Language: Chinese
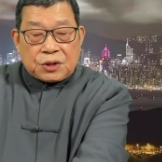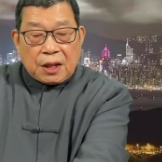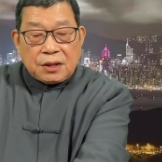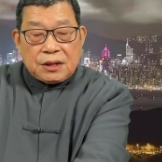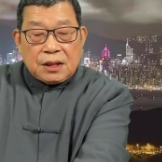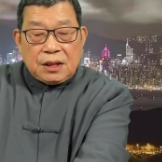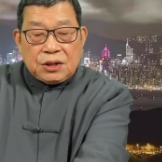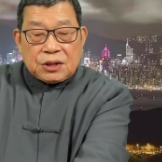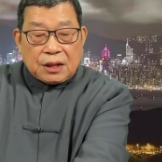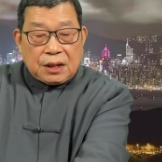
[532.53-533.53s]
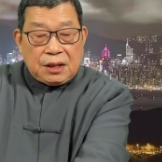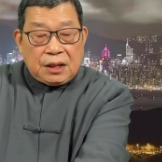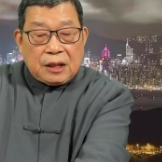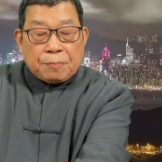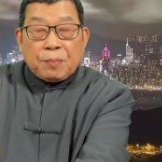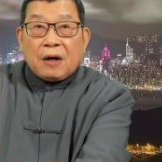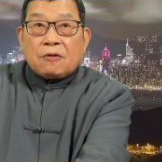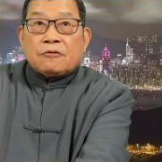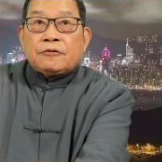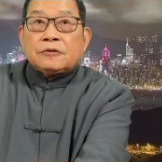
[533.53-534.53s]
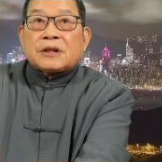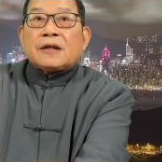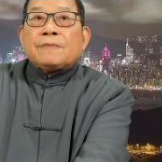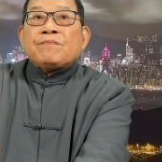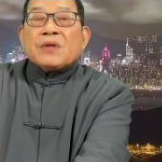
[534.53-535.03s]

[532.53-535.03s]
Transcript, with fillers: 曾经因此一夜暴富的。